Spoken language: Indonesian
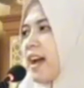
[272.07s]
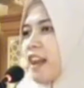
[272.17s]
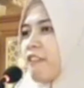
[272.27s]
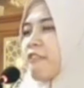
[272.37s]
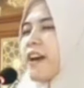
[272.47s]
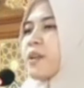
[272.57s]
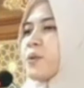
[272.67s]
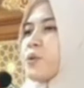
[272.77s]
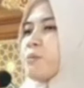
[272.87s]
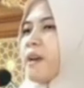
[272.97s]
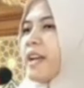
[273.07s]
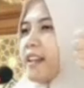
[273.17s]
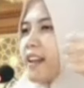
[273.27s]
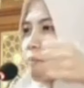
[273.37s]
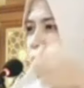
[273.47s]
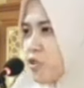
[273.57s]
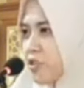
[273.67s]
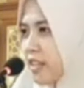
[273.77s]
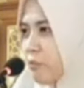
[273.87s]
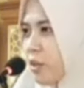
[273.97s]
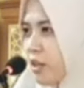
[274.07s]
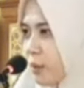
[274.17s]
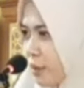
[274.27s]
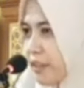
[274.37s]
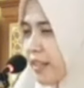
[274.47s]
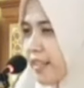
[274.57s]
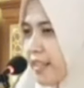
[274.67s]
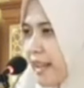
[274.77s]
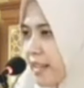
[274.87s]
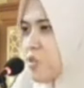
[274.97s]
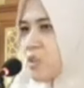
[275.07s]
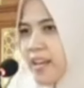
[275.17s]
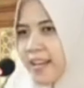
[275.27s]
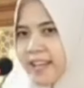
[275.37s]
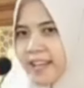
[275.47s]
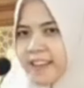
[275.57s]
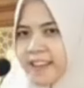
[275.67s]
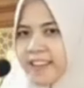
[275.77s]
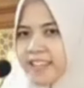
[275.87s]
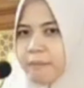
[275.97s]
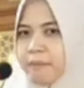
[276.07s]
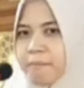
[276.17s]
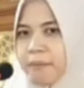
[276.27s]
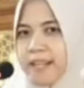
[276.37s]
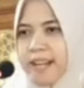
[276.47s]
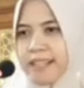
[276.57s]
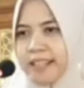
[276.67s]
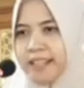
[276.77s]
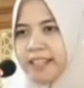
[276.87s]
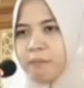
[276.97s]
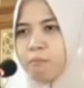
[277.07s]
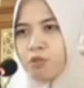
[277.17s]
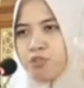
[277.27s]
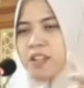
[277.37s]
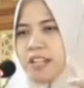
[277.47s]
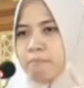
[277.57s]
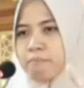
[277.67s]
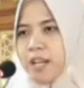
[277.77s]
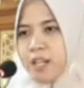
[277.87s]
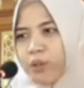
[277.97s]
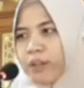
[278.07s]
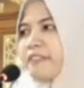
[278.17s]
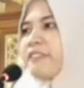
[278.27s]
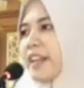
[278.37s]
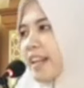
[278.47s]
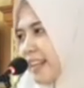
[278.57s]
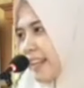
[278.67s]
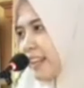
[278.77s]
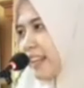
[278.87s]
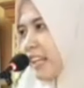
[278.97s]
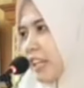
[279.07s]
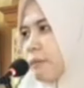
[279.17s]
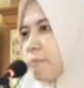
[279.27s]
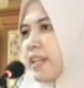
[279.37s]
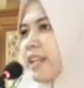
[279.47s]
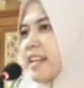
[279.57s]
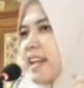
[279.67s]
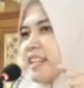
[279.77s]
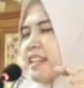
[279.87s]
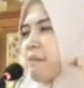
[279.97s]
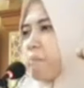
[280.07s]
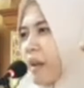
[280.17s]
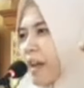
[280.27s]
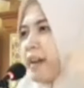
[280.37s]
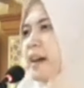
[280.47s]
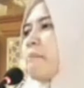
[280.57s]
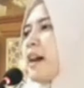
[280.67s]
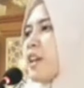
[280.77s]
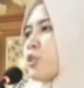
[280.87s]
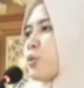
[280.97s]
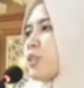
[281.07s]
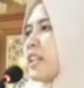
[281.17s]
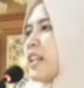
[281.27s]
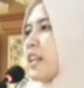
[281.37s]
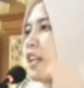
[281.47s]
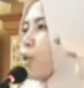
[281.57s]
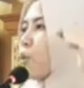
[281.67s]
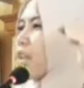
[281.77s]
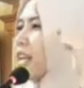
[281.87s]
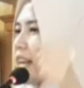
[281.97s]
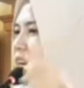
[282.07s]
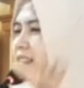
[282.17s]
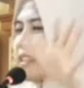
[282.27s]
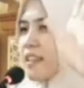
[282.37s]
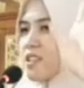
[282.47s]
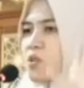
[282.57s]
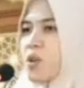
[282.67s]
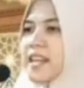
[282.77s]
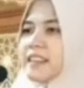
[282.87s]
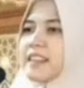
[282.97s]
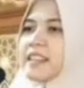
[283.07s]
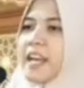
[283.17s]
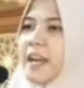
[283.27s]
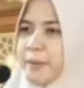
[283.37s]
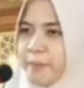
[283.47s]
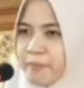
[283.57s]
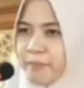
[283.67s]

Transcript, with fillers: al farku bainal muslim wal kufur as -sholat yang membedakan dia muslim atau kafir, yang membedakan dia beragama atau tidak itu dilihat dari sholatnya.